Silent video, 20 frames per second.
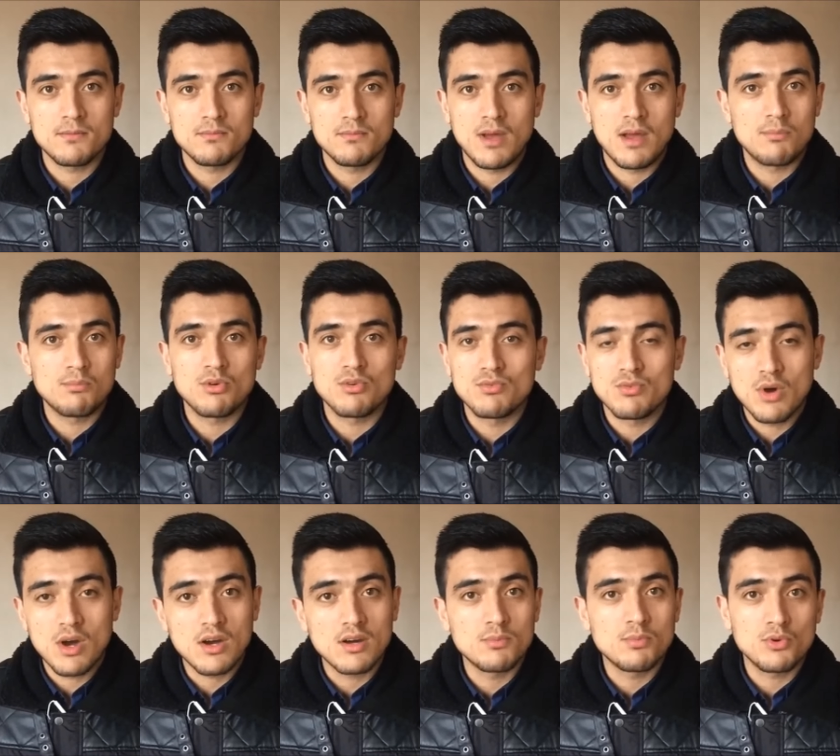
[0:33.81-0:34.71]
bah, pour,
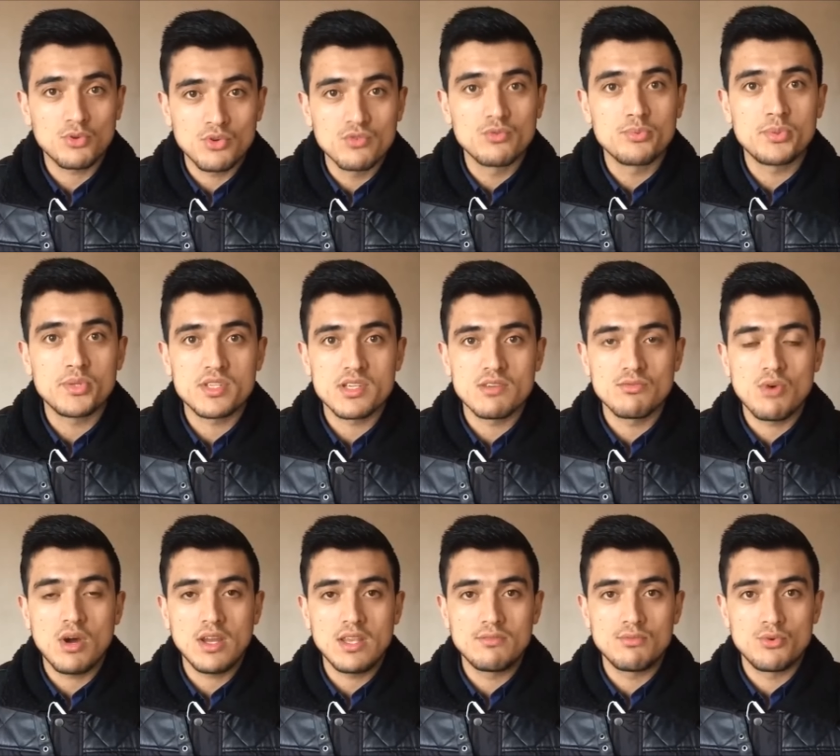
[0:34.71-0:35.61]
voir pour que vous puissiez
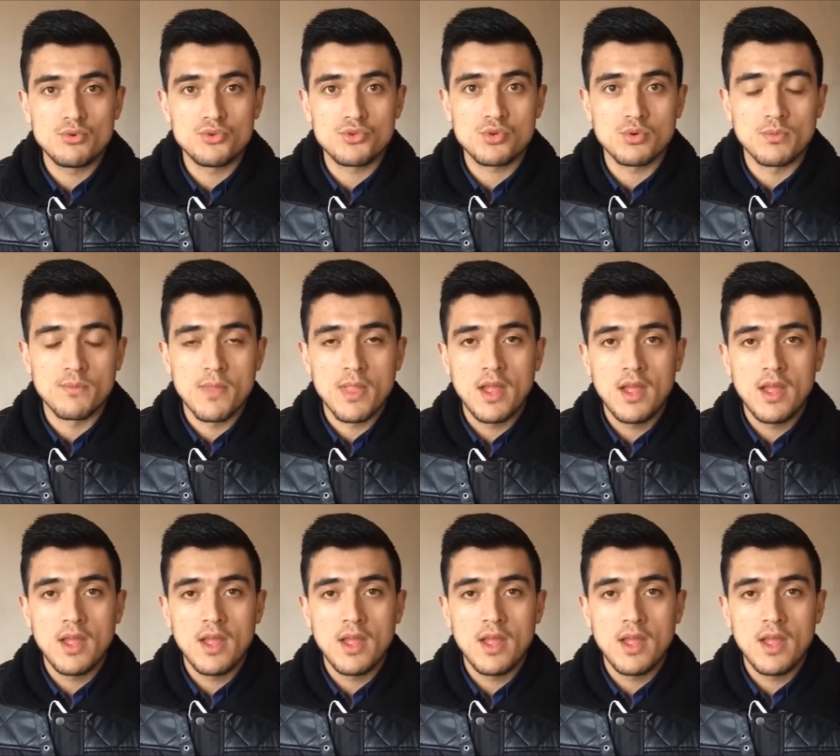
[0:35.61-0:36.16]
voir l'évolution.